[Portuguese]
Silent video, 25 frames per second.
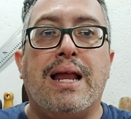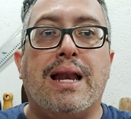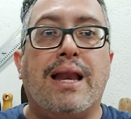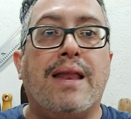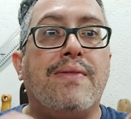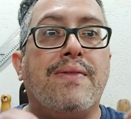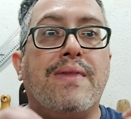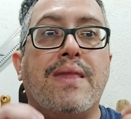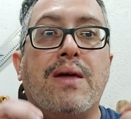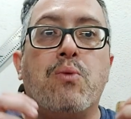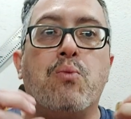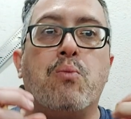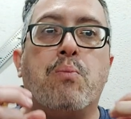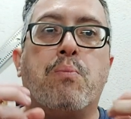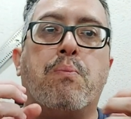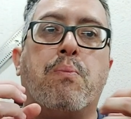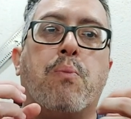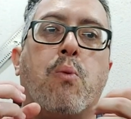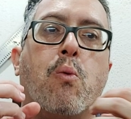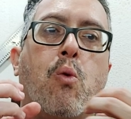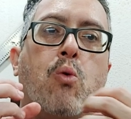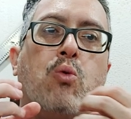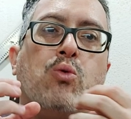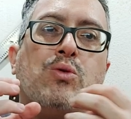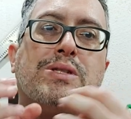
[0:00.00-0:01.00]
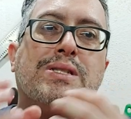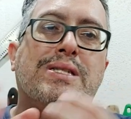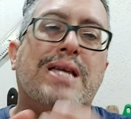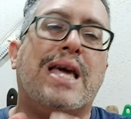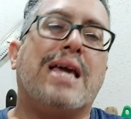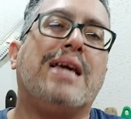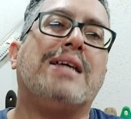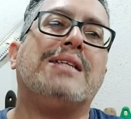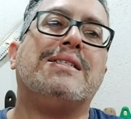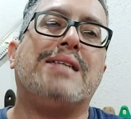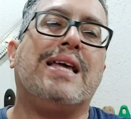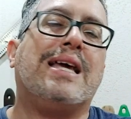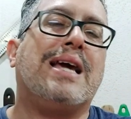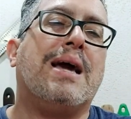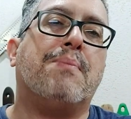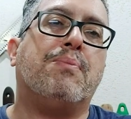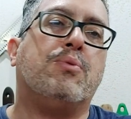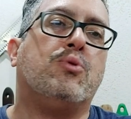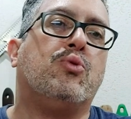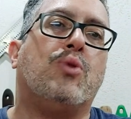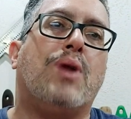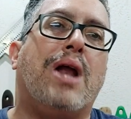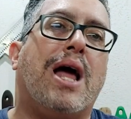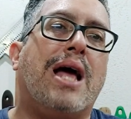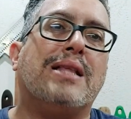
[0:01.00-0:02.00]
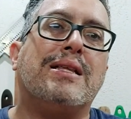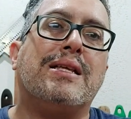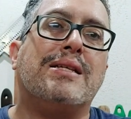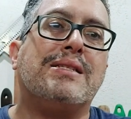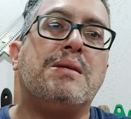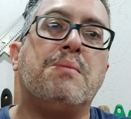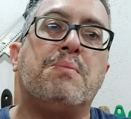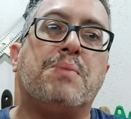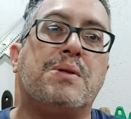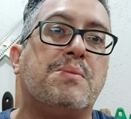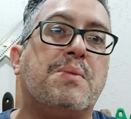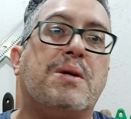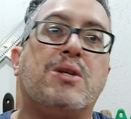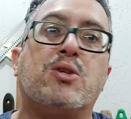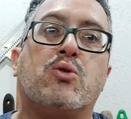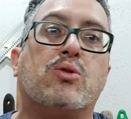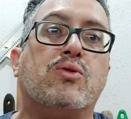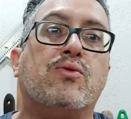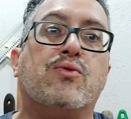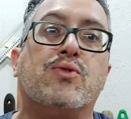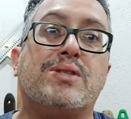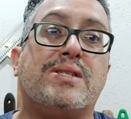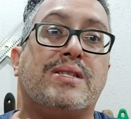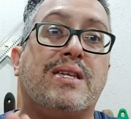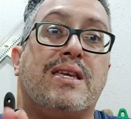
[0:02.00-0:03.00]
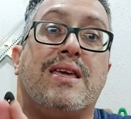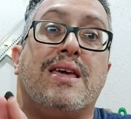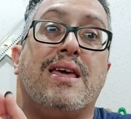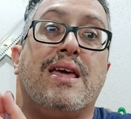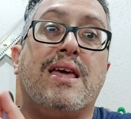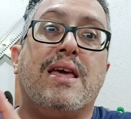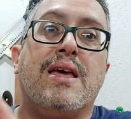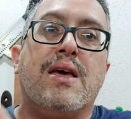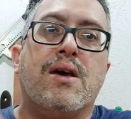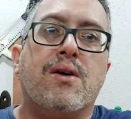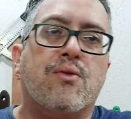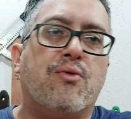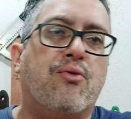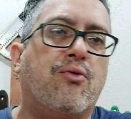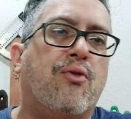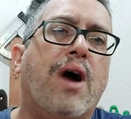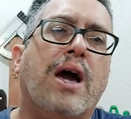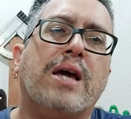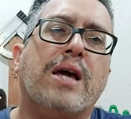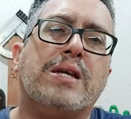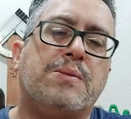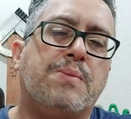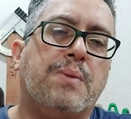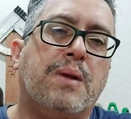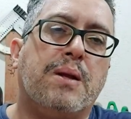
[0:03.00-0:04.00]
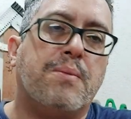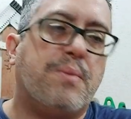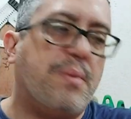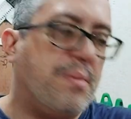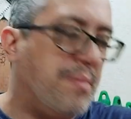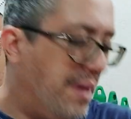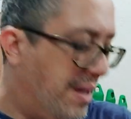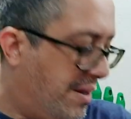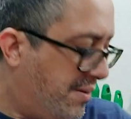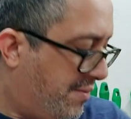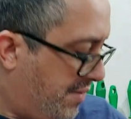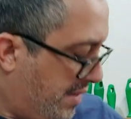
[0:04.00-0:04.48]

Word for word: ela não consegue ser capturada simplesmente quando você faz pela primeira